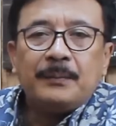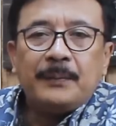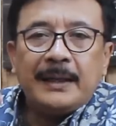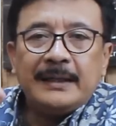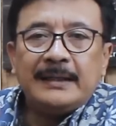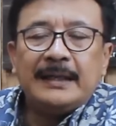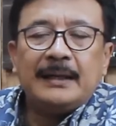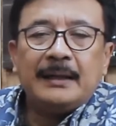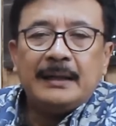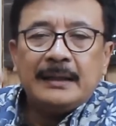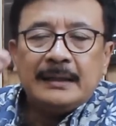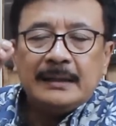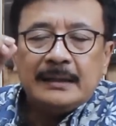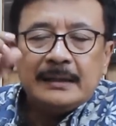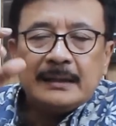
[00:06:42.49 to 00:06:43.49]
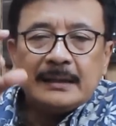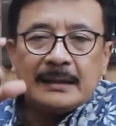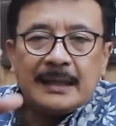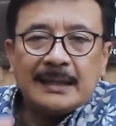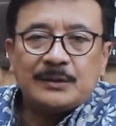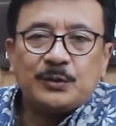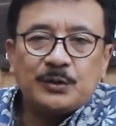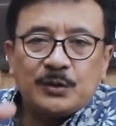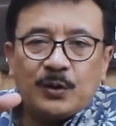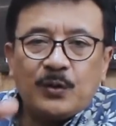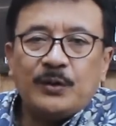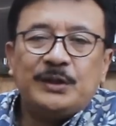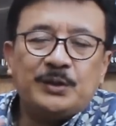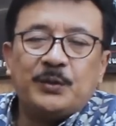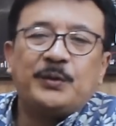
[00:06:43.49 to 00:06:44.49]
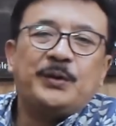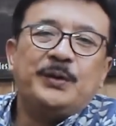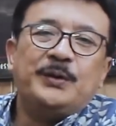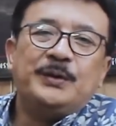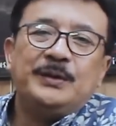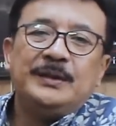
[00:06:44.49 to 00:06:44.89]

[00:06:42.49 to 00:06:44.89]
pada kasus Roy Suryo.